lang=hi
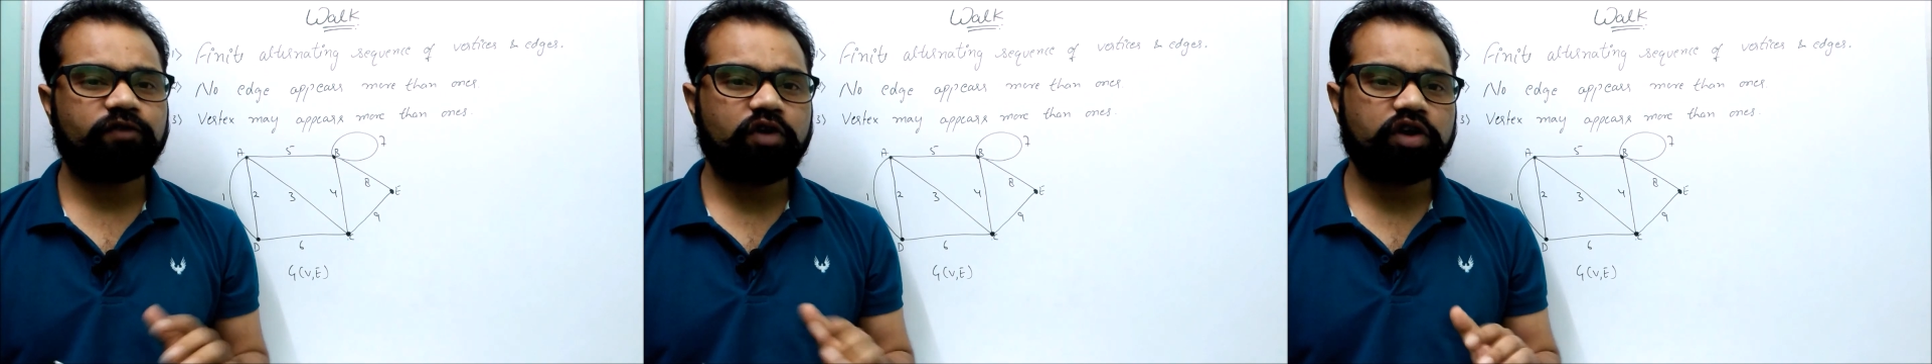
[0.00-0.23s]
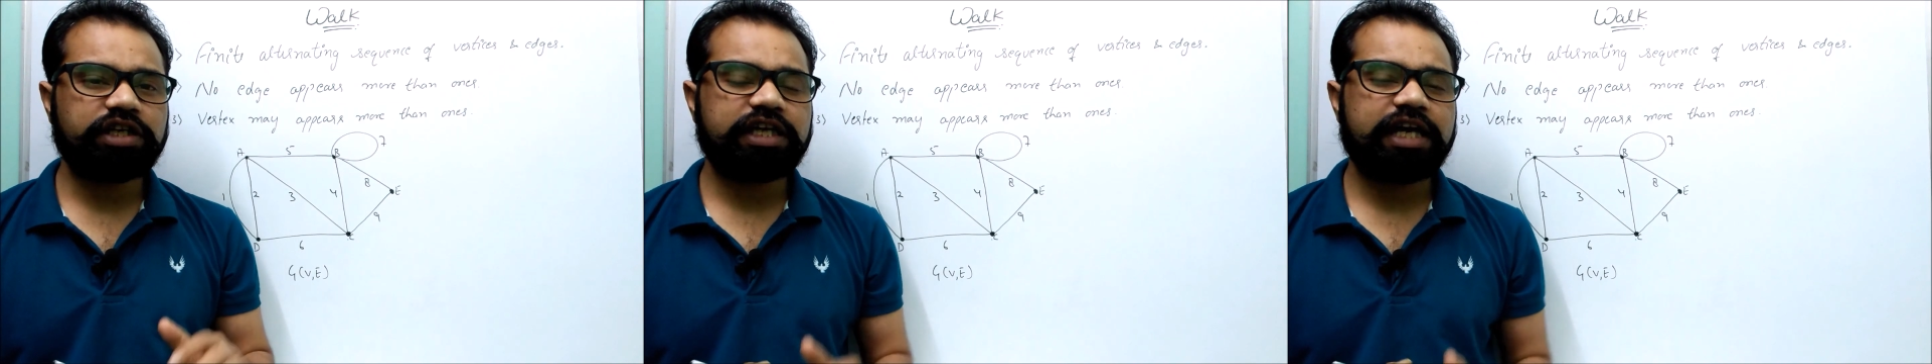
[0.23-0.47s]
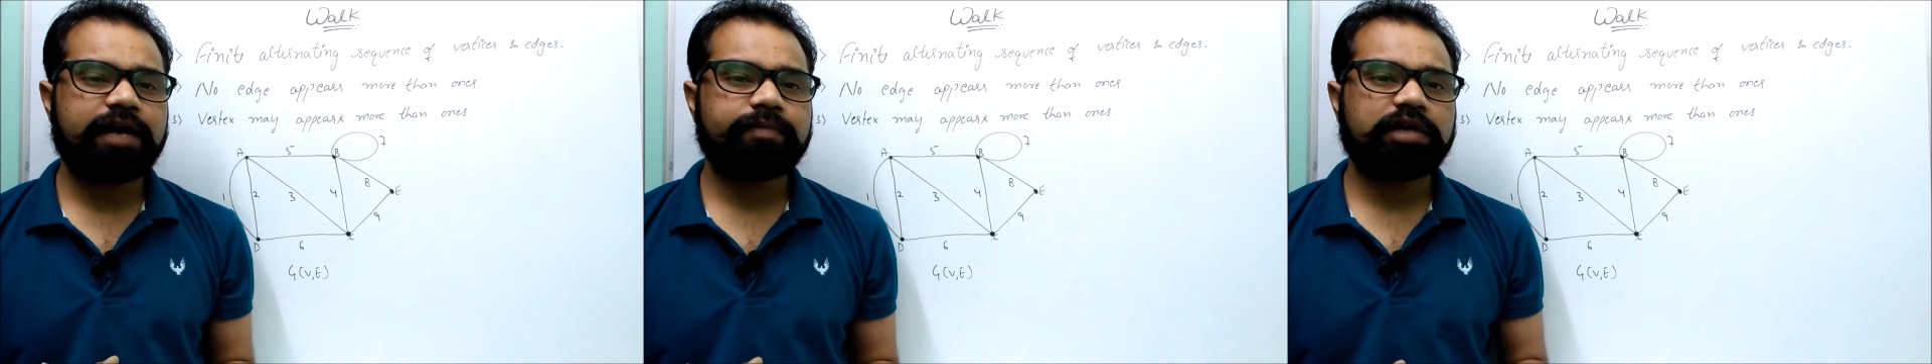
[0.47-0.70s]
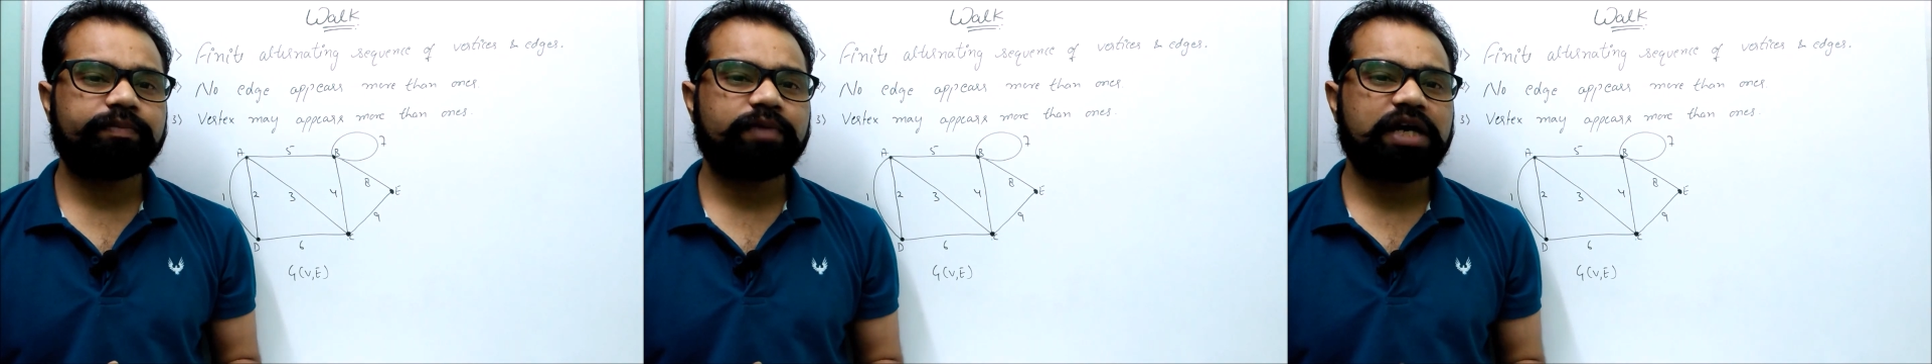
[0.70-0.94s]
वॉक के
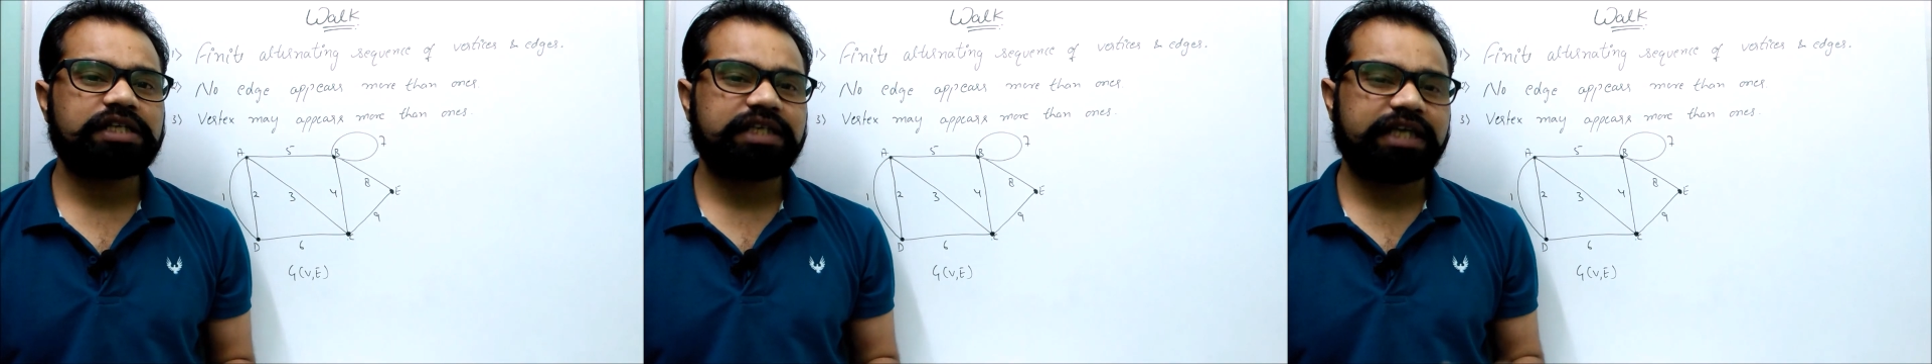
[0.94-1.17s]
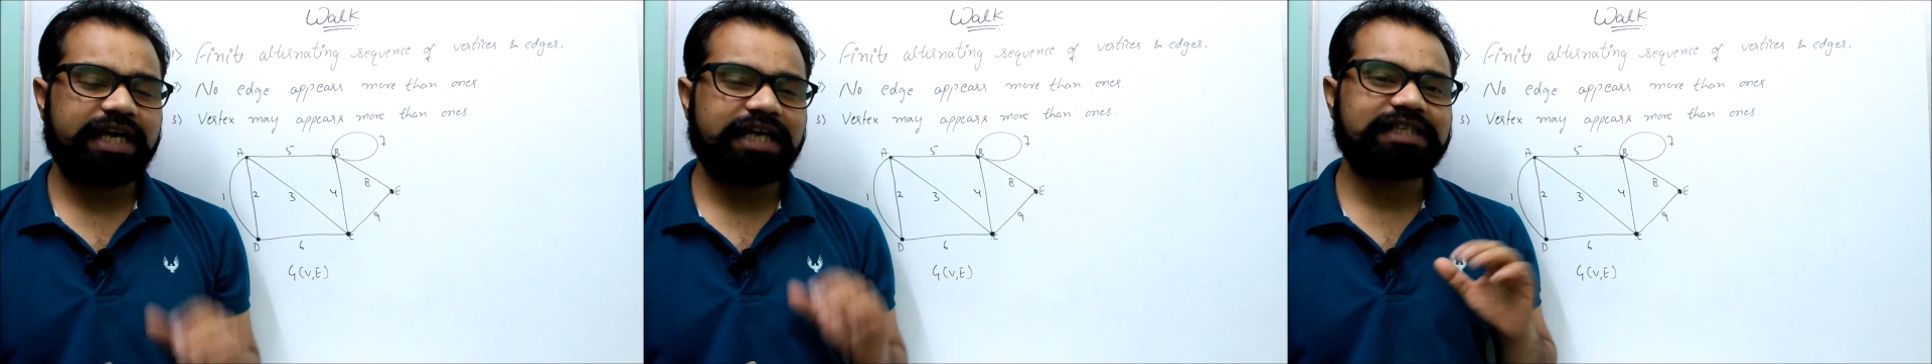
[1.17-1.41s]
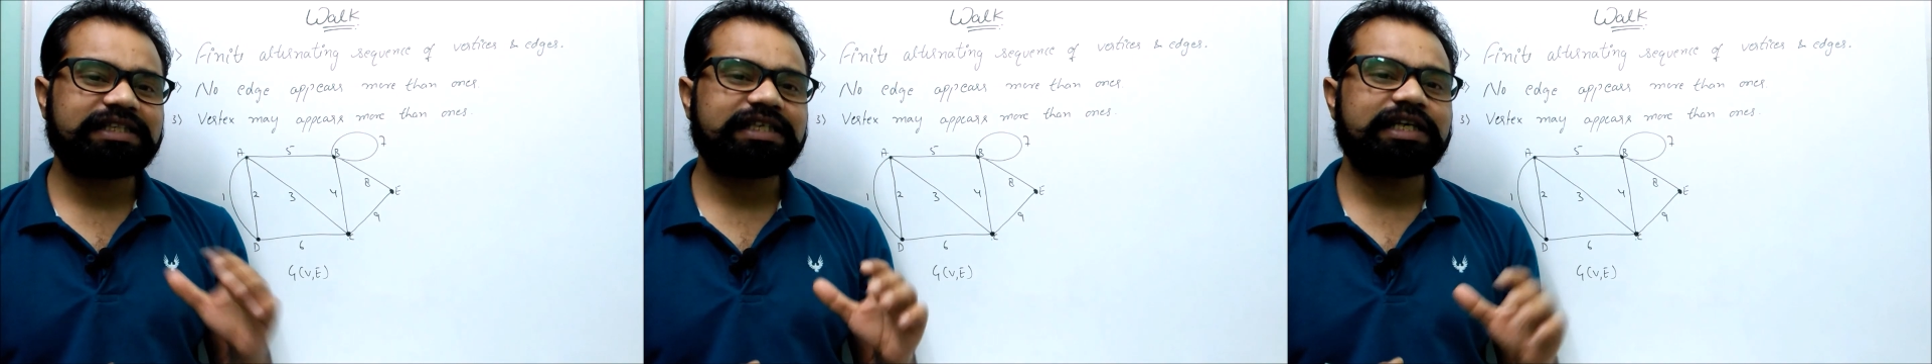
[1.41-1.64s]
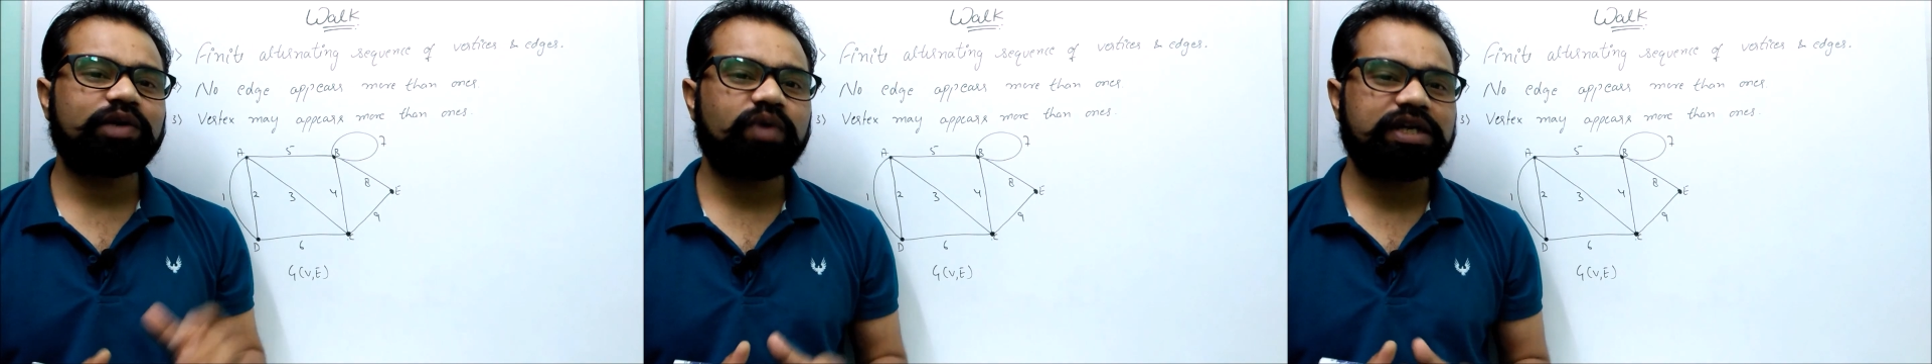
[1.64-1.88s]
आपके पास एक
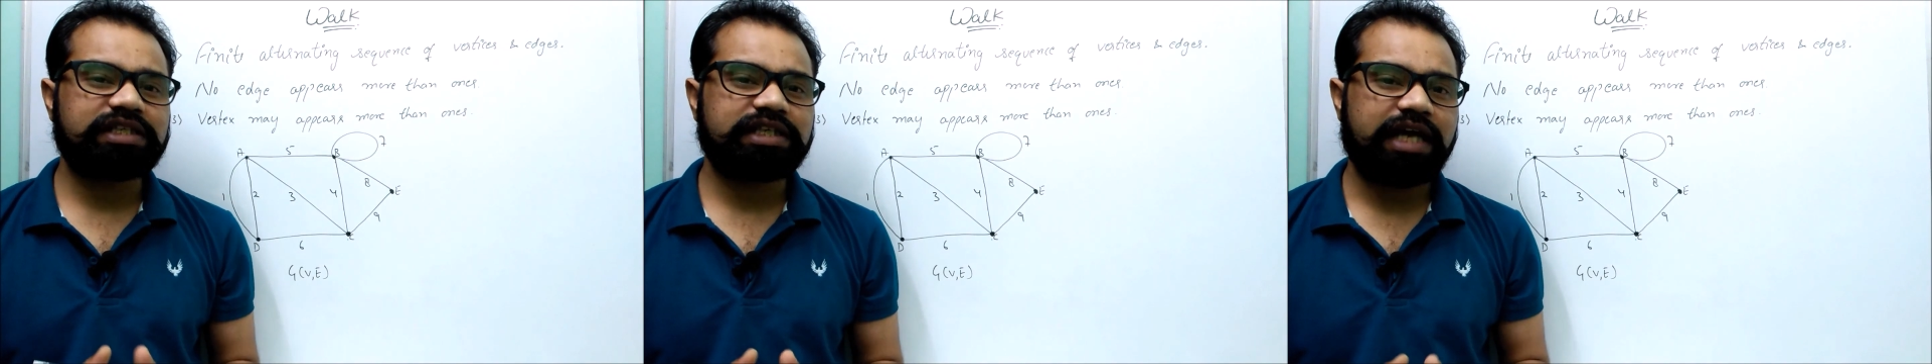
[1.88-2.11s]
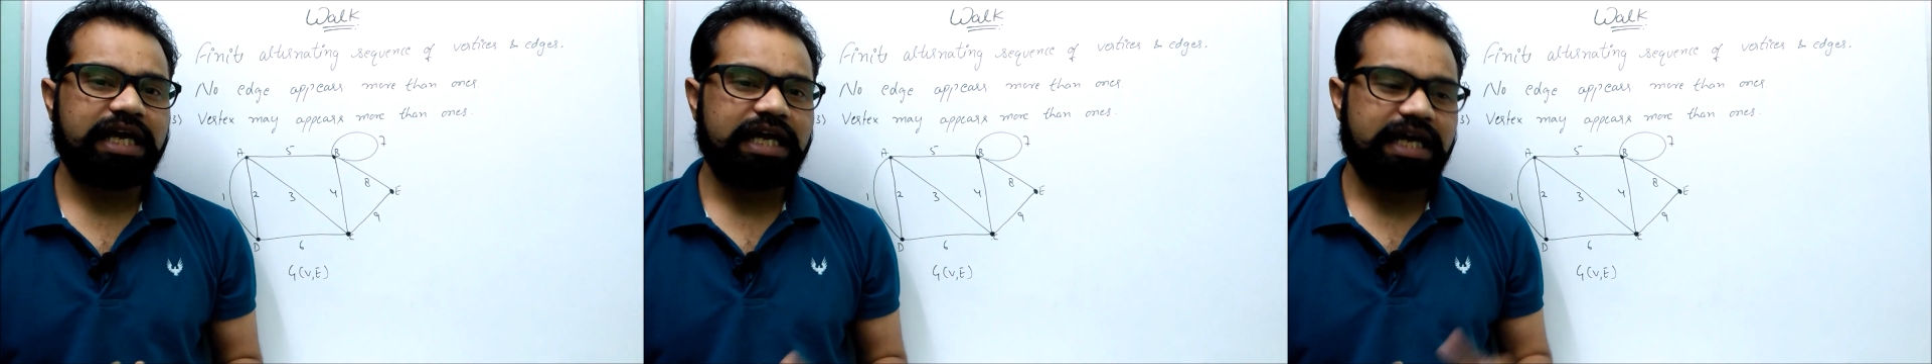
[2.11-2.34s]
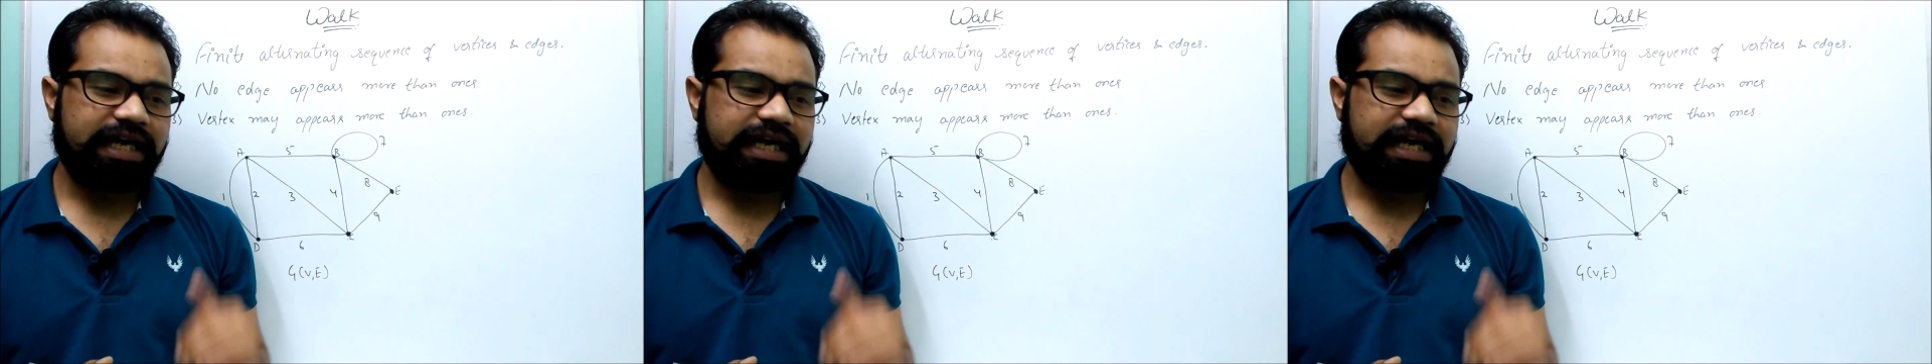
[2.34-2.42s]
सीक्वेंस है